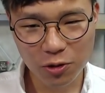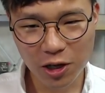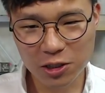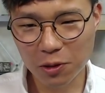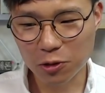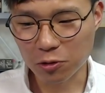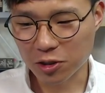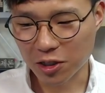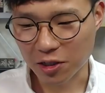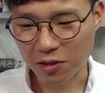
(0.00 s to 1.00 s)
하지만 저는
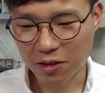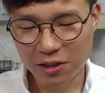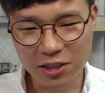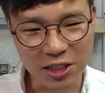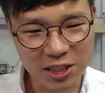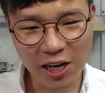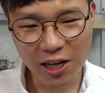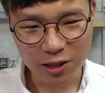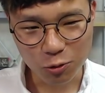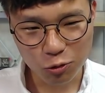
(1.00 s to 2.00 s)
이제 제 시간이
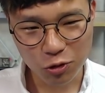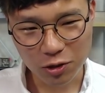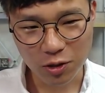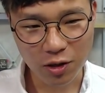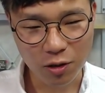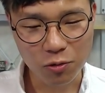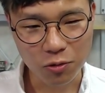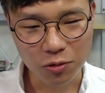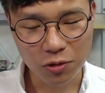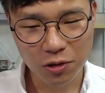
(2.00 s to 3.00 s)
가장 소중하다고 생각하고
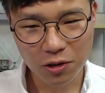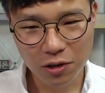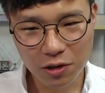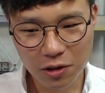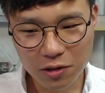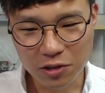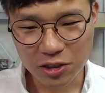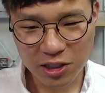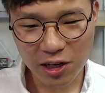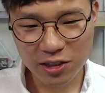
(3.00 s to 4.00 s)
그
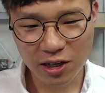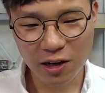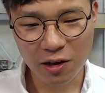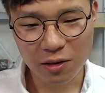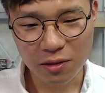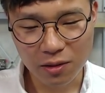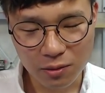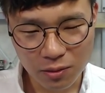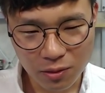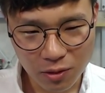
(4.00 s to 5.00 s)
시간에 제가
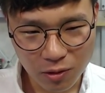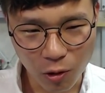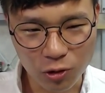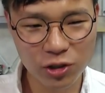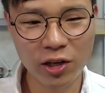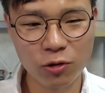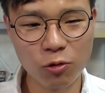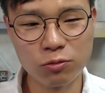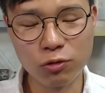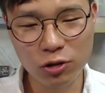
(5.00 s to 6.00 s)
어디에 있고
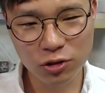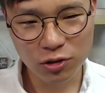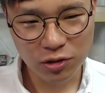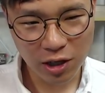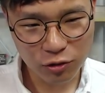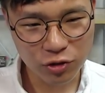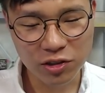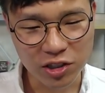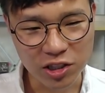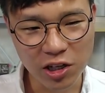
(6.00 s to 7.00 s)
무엇을 할 수
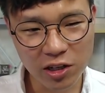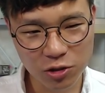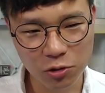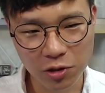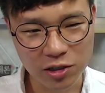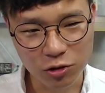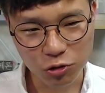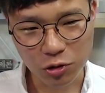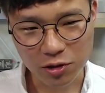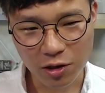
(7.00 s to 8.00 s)
있는지 이게 저는 굉장히
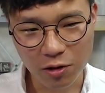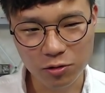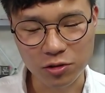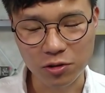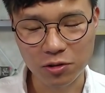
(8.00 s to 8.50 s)
중요하다고 생각하거든요.